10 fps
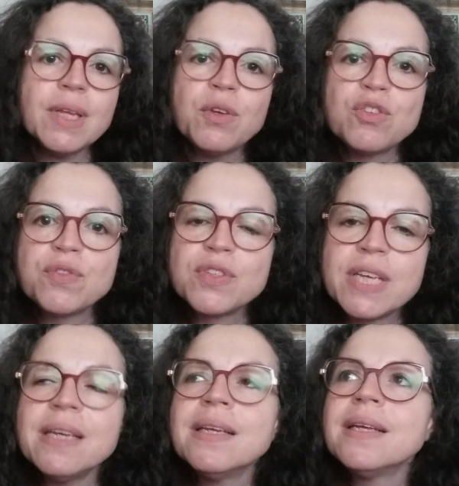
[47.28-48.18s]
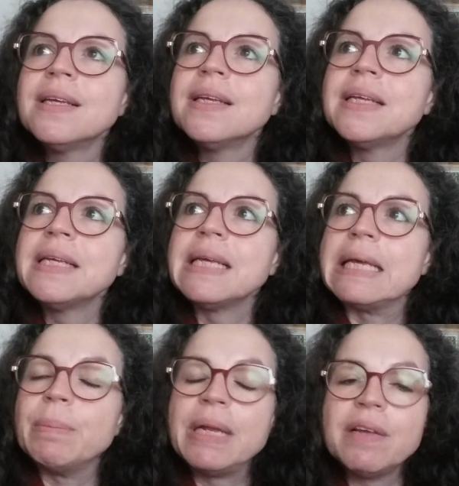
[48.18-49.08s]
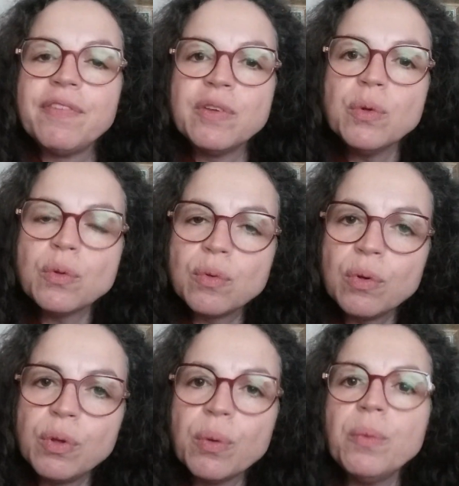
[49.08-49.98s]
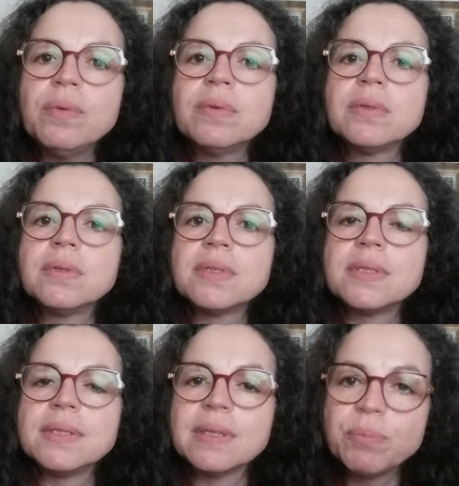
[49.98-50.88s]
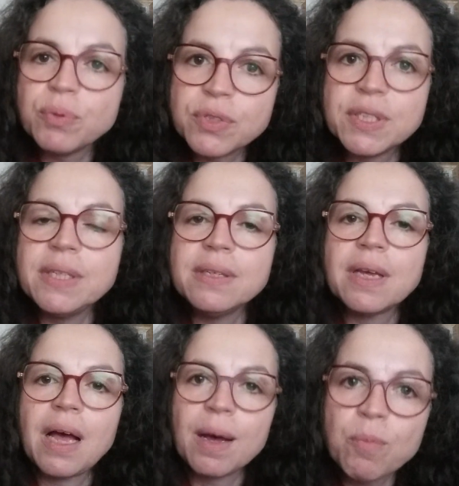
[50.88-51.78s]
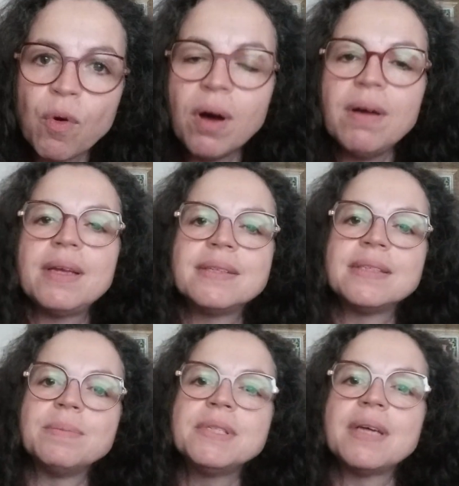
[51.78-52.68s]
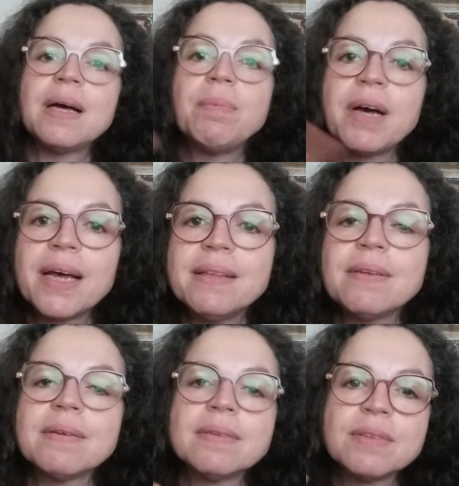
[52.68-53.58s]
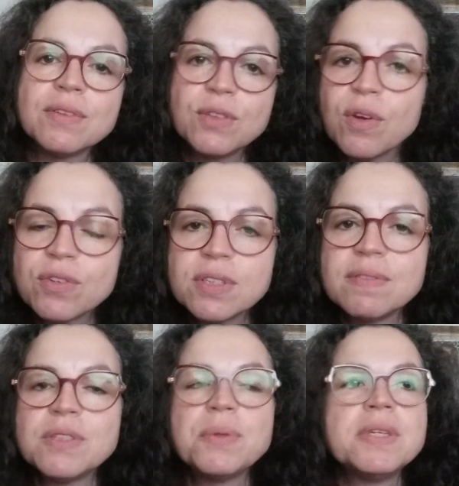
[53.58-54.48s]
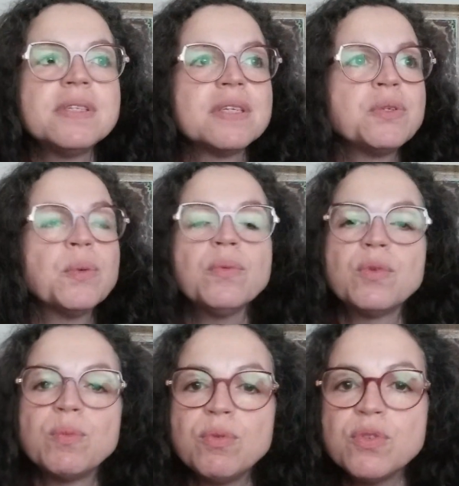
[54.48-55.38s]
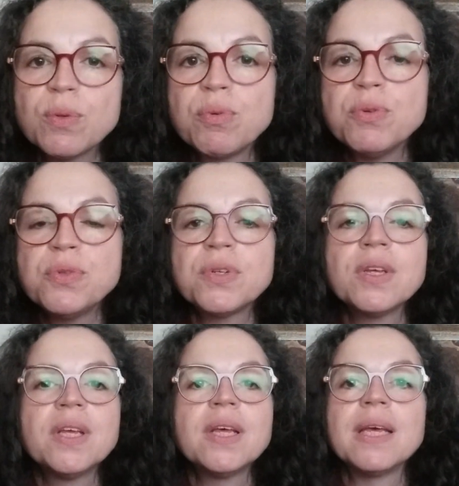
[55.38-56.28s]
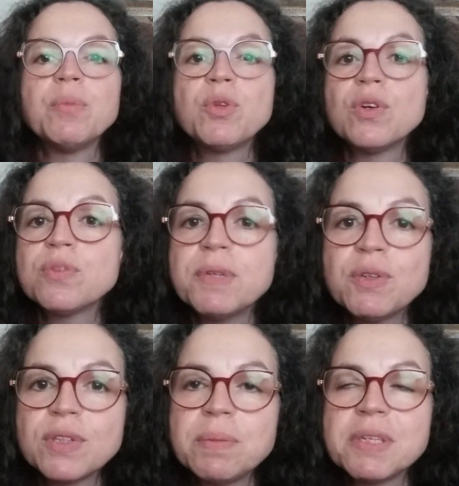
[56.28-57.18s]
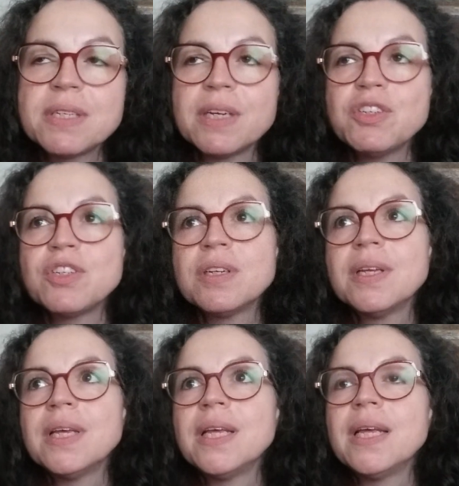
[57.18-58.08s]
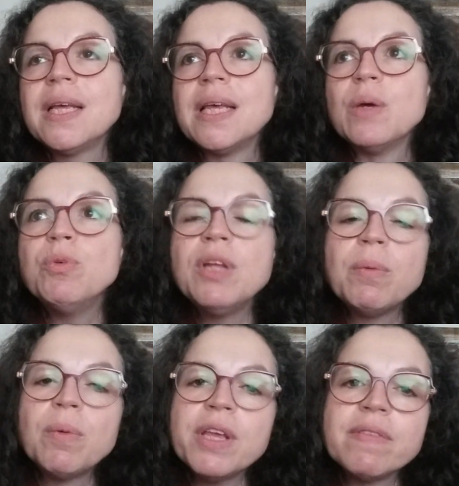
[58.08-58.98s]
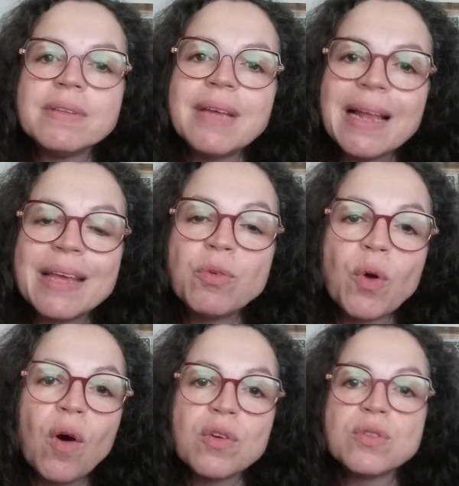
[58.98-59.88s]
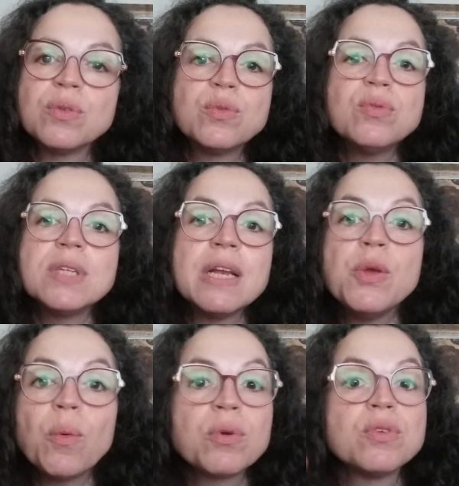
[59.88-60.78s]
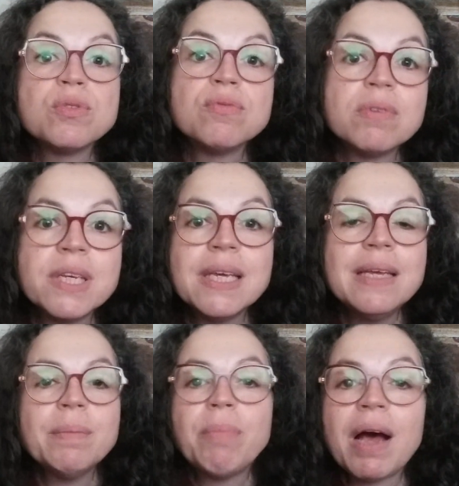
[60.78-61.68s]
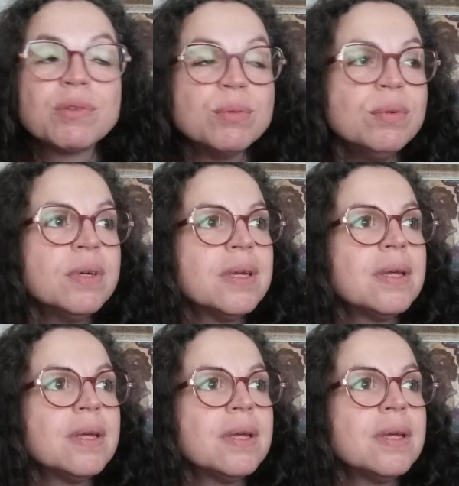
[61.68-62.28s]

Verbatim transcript: que je faisais, eh ben, la figure du lion s'est imposée à moi, elle s'est mise à apparaître dans ces visualisations de plus en plus et à me transmettre des messages. Et au bout d'un moment, il y avait une telle récurrence de tous ces lions que je voyais partout